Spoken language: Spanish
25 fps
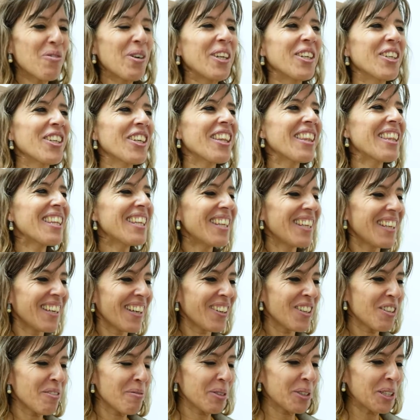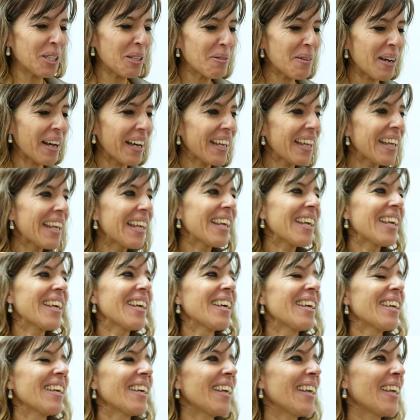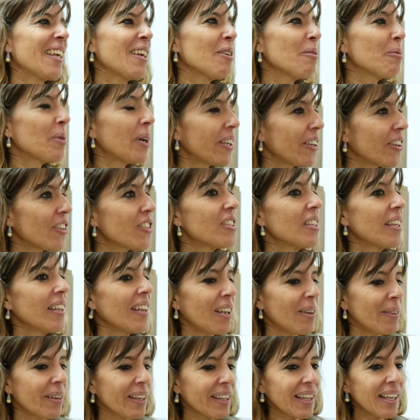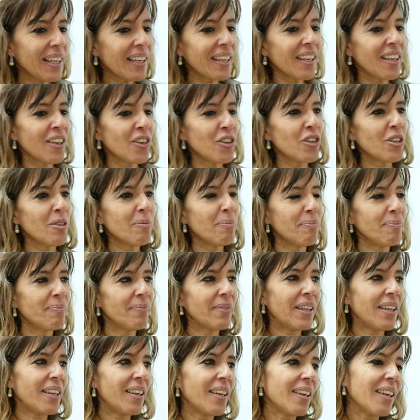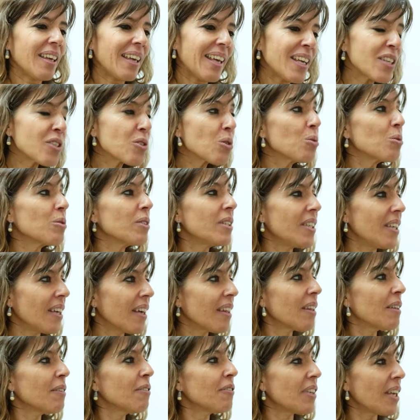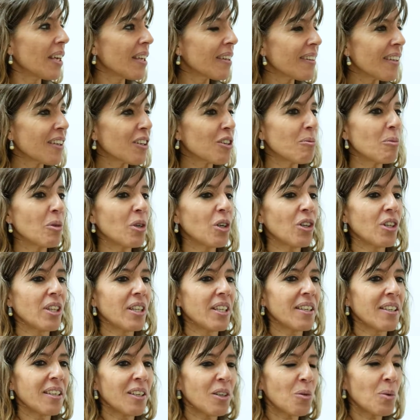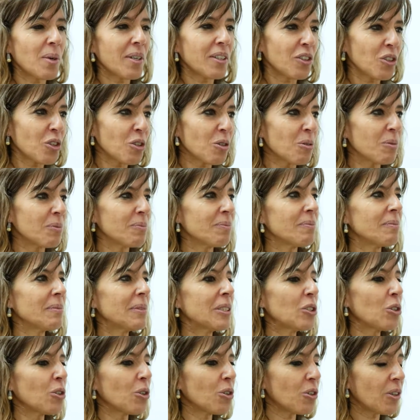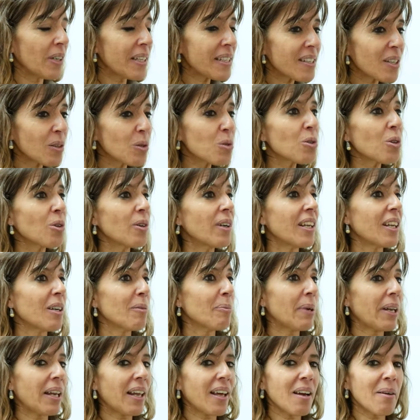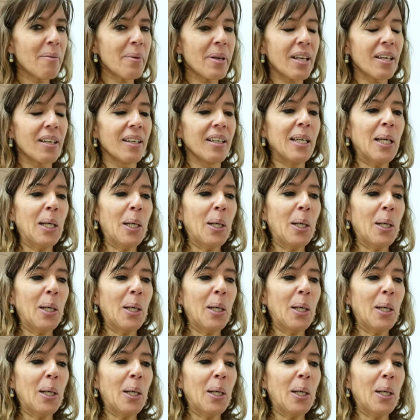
Buenos días, ¿cómo te va? Eh, bueno, sí, la verdad que hoy eh, es un día de fiesta, como lo dije cuando me tocó hacer uso de la palabra,